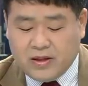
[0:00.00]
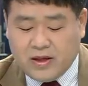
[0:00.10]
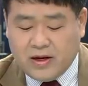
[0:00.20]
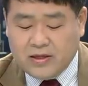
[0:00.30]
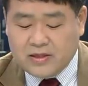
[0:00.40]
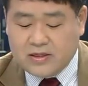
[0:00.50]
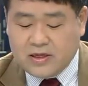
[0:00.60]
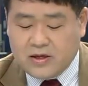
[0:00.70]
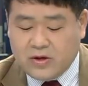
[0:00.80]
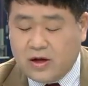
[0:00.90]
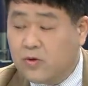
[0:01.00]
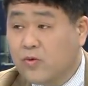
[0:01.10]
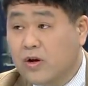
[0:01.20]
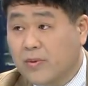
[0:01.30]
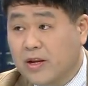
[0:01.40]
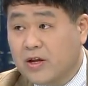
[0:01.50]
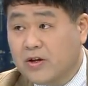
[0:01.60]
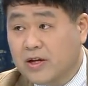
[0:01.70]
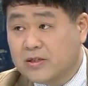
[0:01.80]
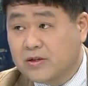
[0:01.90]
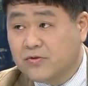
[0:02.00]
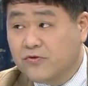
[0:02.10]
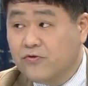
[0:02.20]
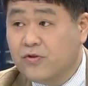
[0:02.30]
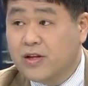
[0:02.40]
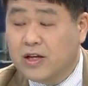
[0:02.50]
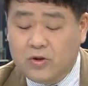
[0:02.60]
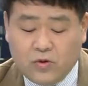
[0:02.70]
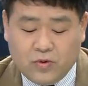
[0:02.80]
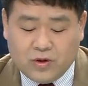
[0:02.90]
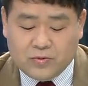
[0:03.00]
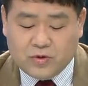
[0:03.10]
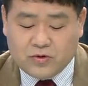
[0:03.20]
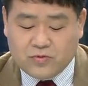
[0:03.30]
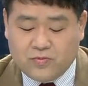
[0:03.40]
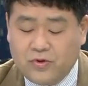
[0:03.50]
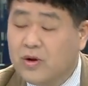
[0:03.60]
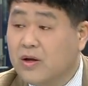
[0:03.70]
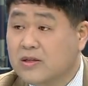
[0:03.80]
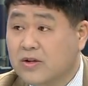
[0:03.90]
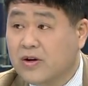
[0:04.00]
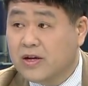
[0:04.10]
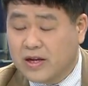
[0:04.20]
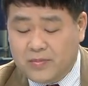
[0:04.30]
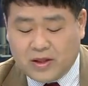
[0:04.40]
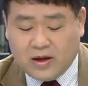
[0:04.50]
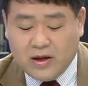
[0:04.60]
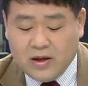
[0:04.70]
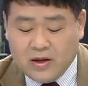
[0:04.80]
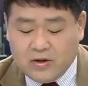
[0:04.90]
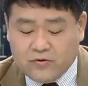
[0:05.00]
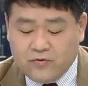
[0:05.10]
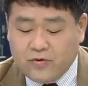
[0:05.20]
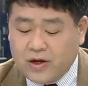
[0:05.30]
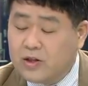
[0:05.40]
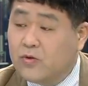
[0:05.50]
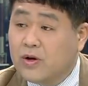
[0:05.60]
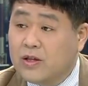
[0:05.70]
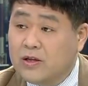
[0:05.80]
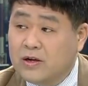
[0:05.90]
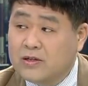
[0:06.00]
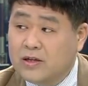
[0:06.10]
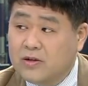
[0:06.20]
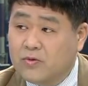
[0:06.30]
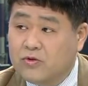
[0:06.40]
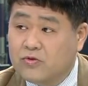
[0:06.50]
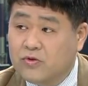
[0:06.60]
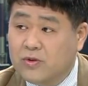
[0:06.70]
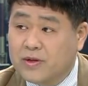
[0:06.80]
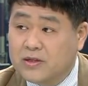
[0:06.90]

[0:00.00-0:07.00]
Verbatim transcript: 대일한 제재가 효과를 발휘하기 위해서는 중국이나 인도 협조가 좀 필요한 상황이긴 합니다. 중국과 인도가 이란산 원유 수입의